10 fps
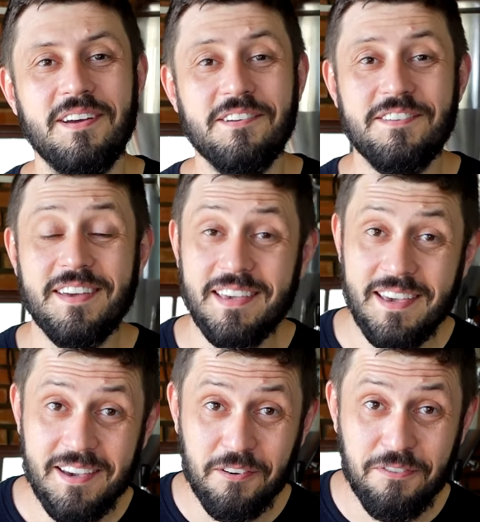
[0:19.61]
eu
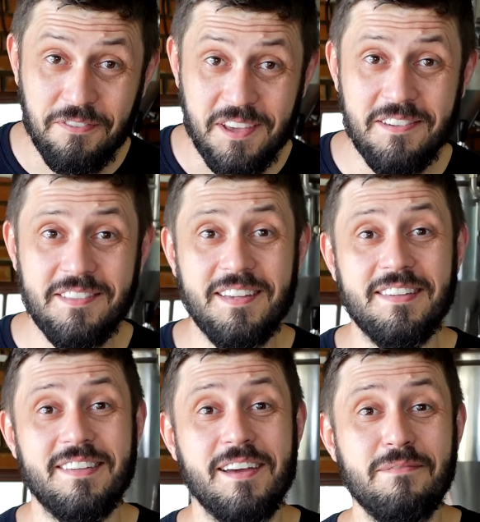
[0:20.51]
cheguei ao fim de
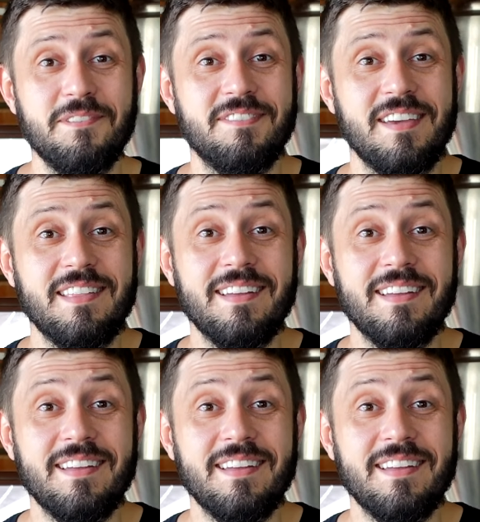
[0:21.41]
dezembro sem